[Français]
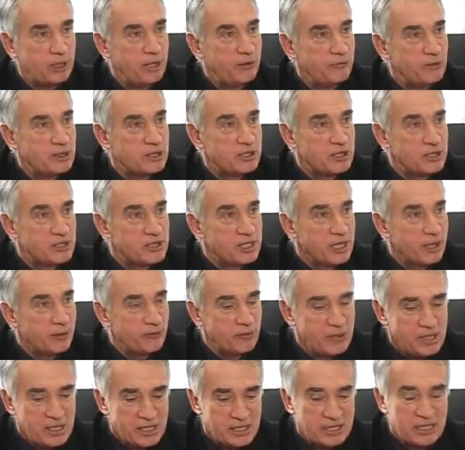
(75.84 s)
l'avis de ces
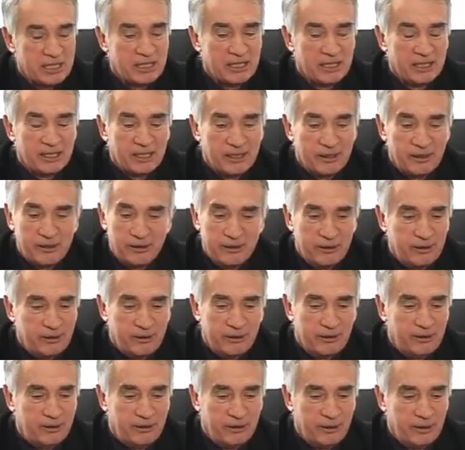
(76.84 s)
services,
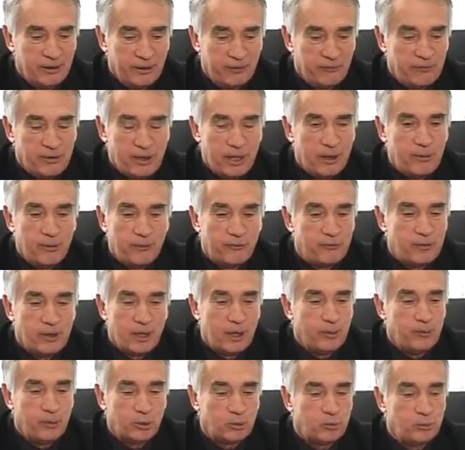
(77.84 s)
et finalement,
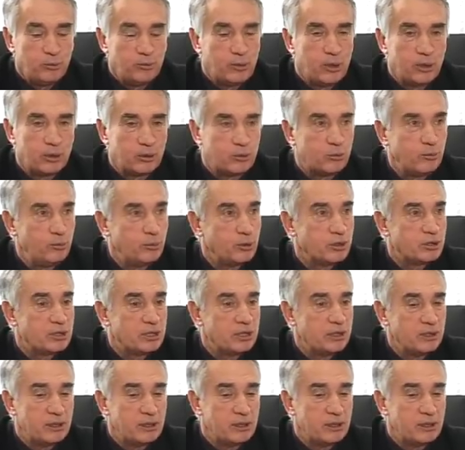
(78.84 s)
finalement, tout le monde, tout le monde